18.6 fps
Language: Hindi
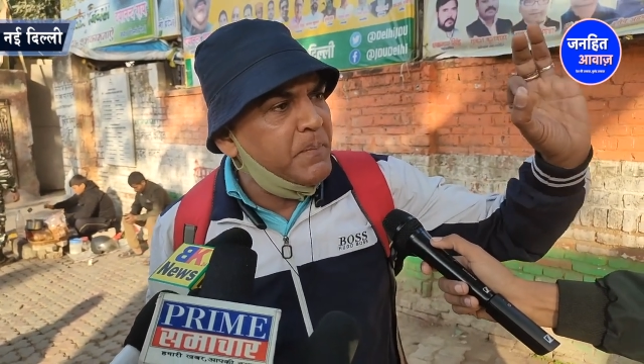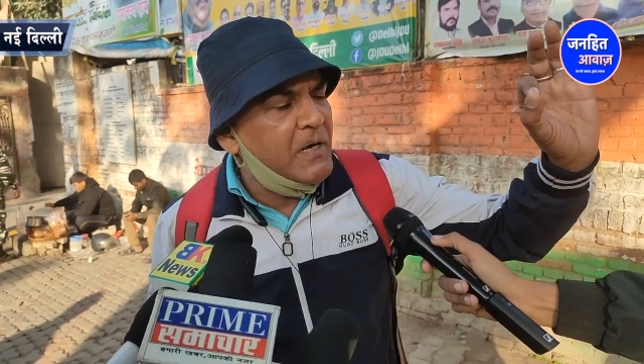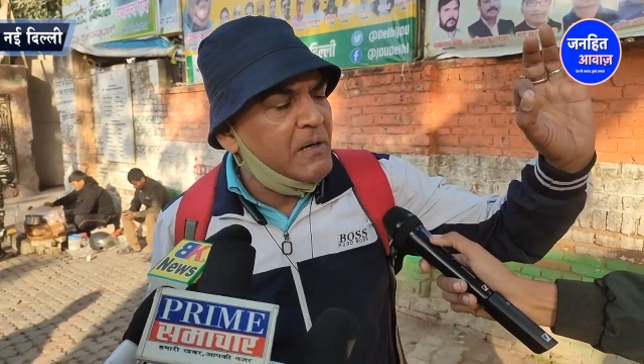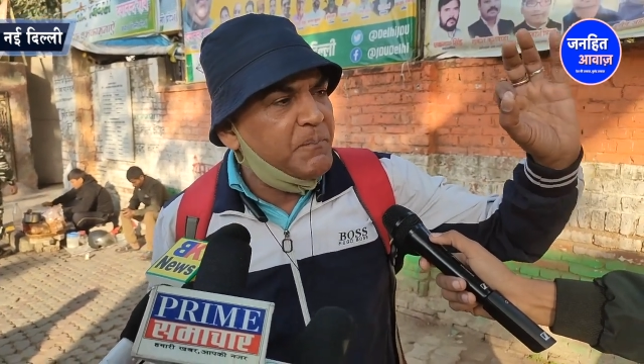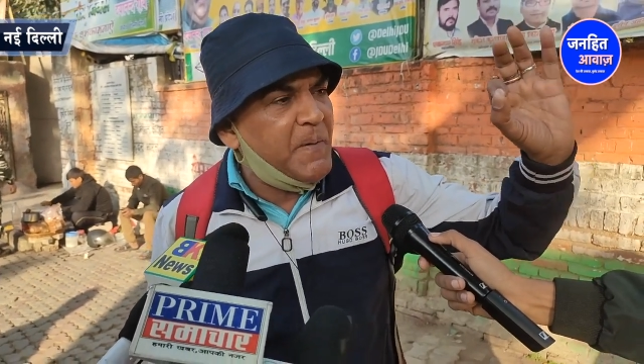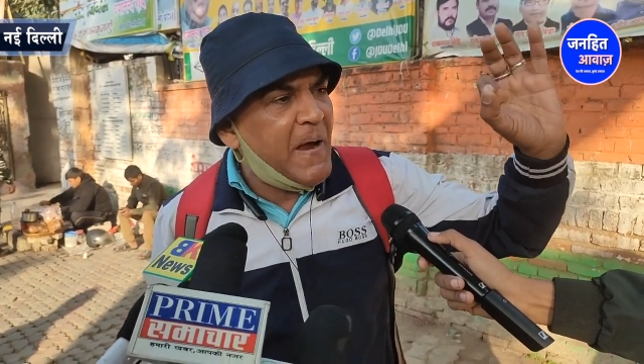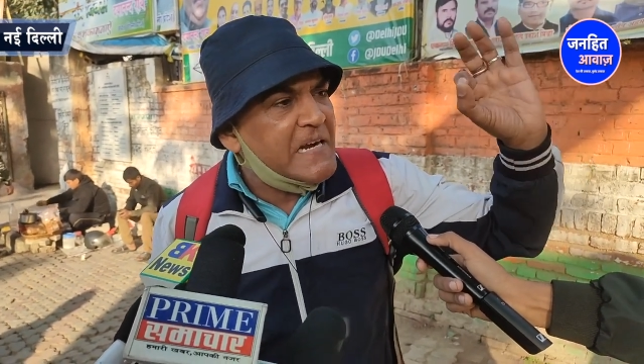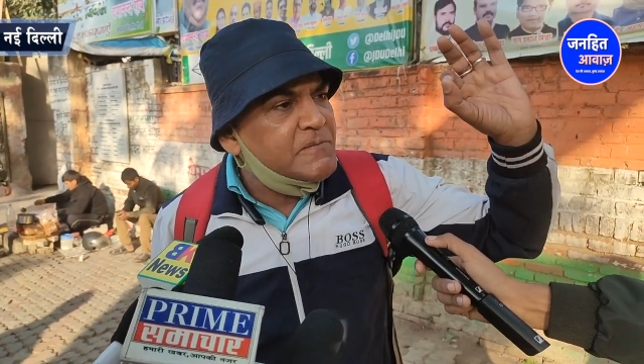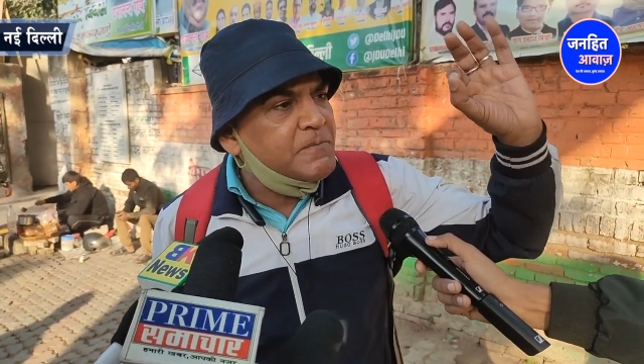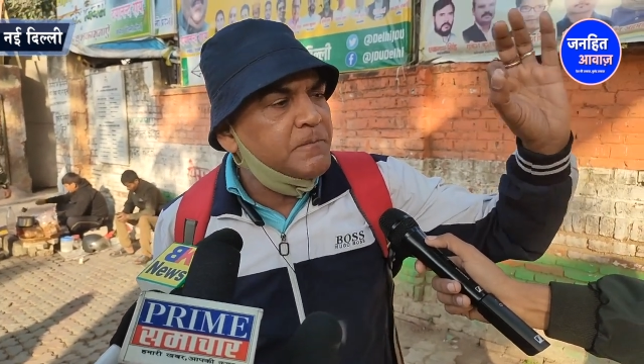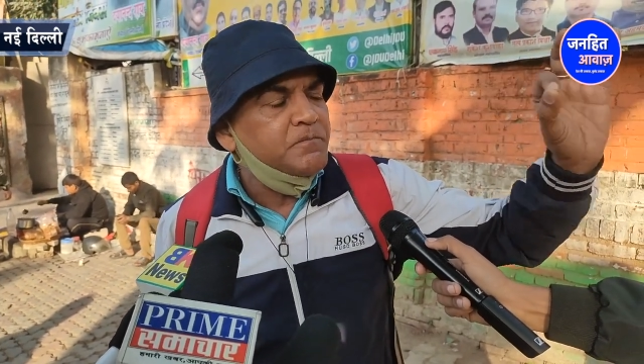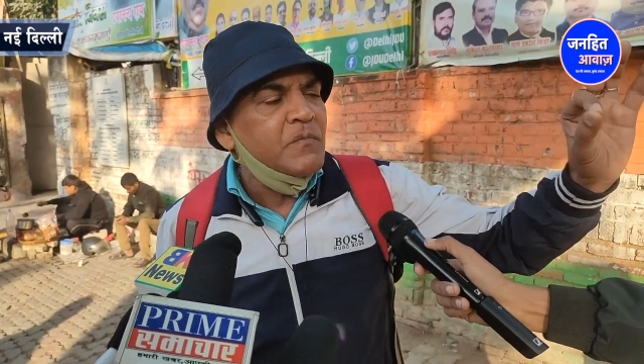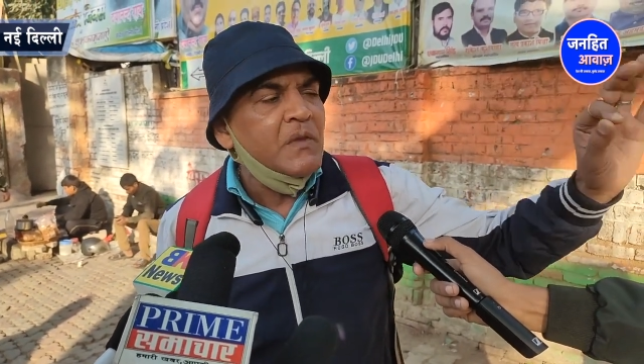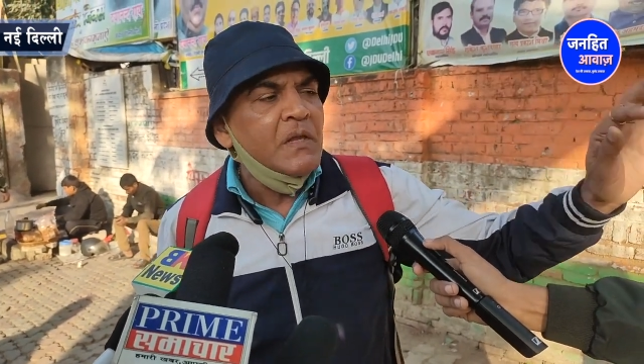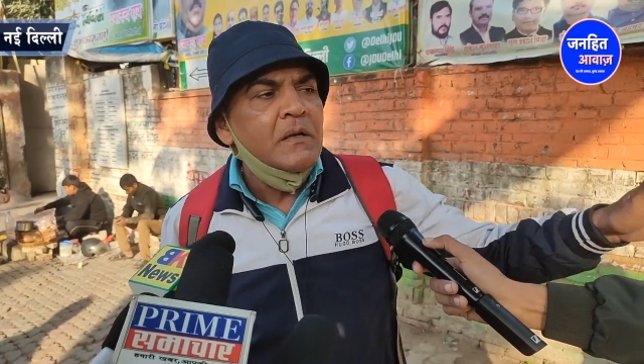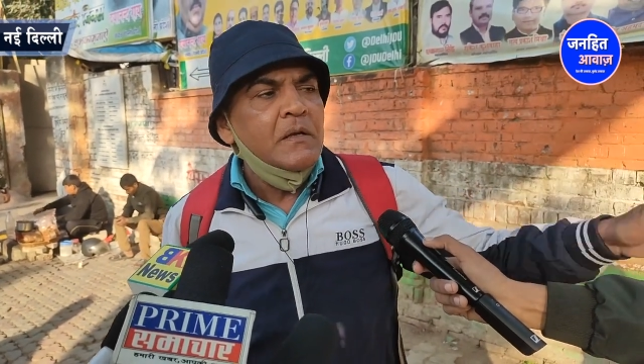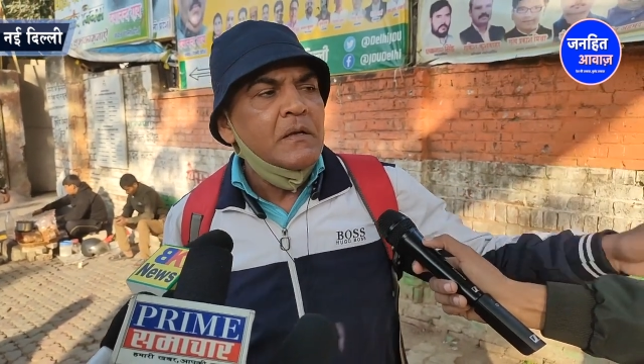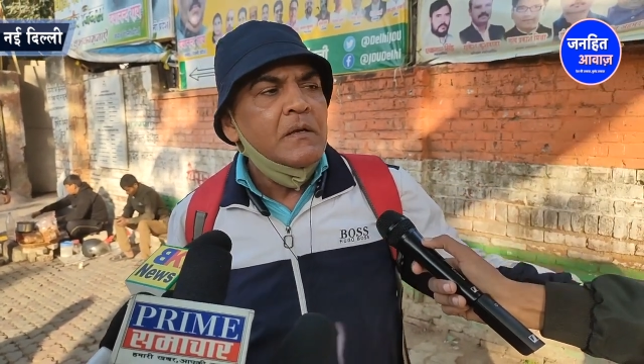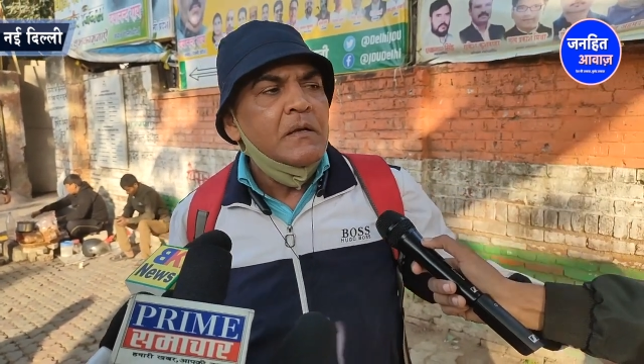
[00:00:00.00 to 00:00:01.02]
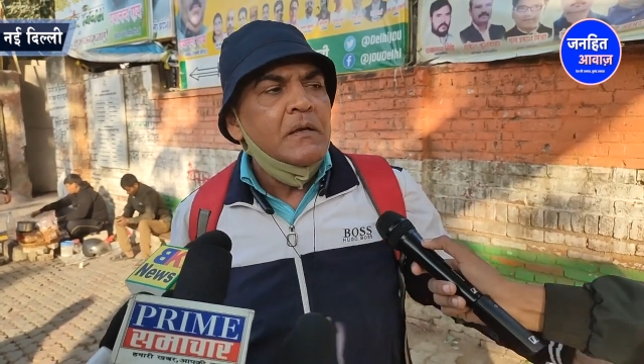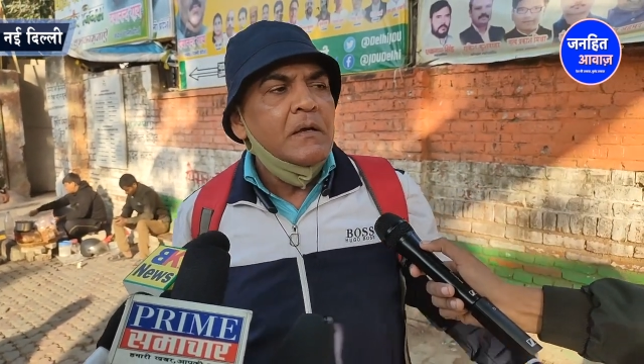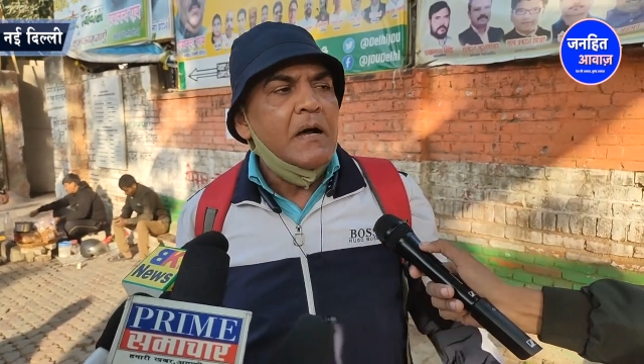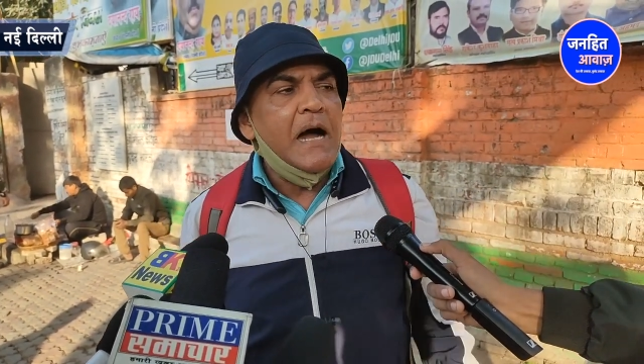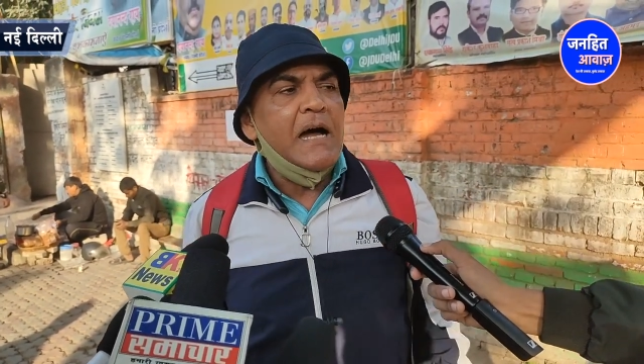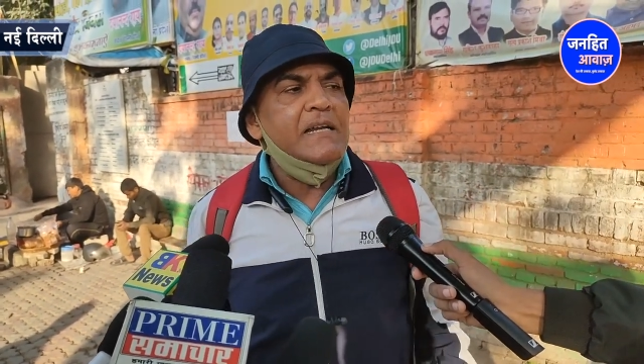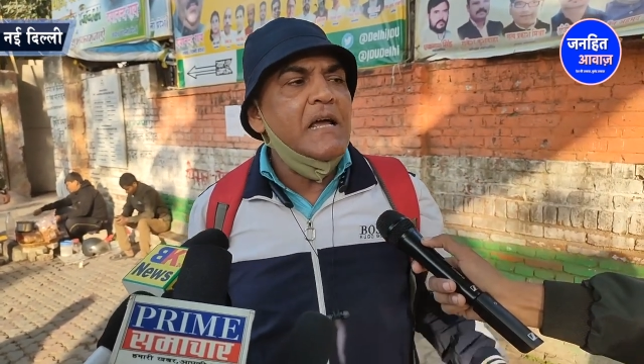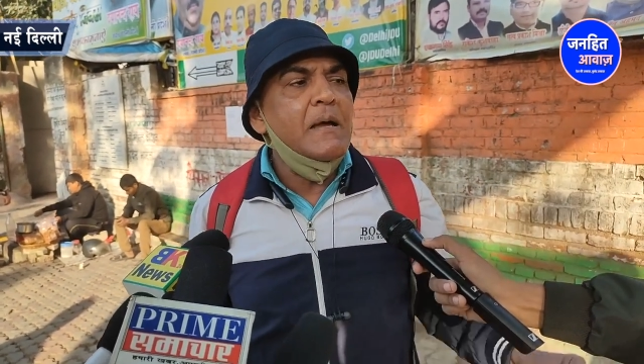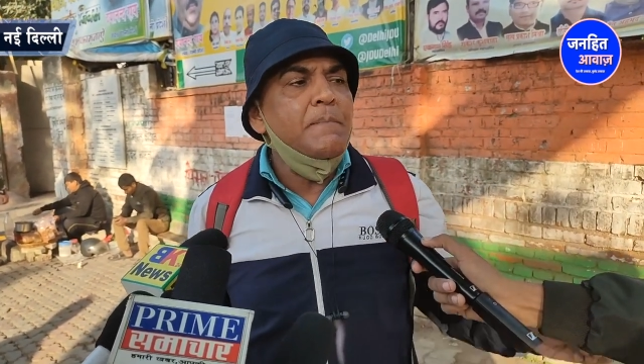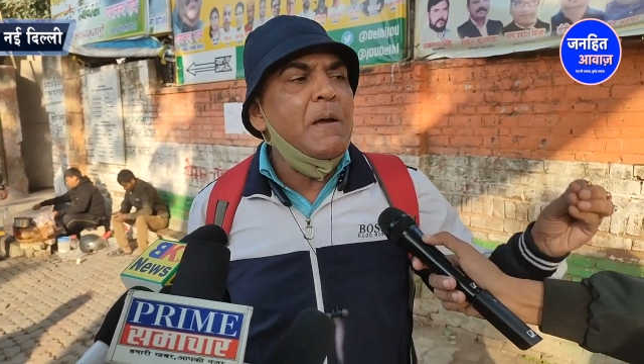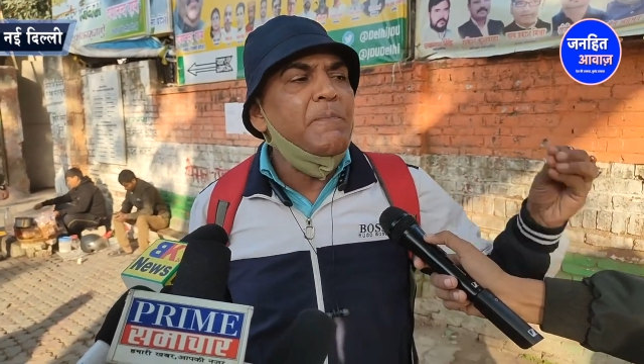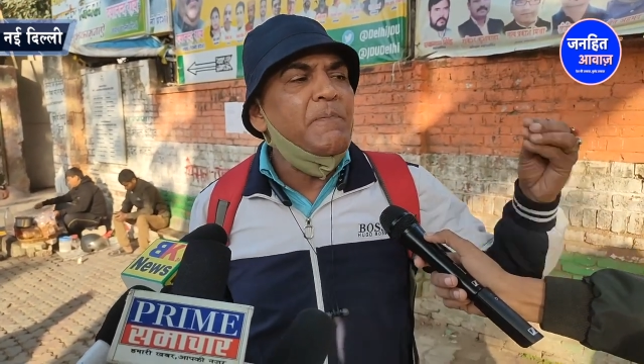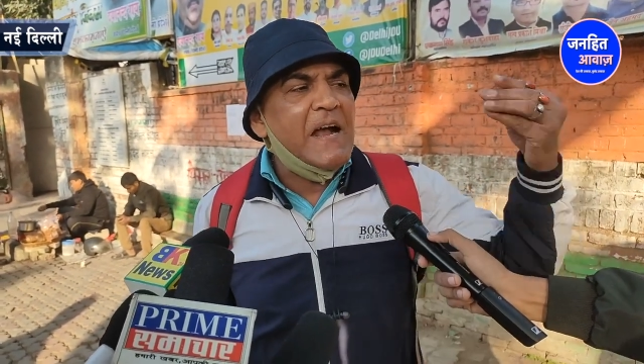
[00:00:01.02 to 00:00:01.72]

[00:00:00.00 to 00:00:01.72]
फैक्ट्स विरोध करते हैं अरे मैं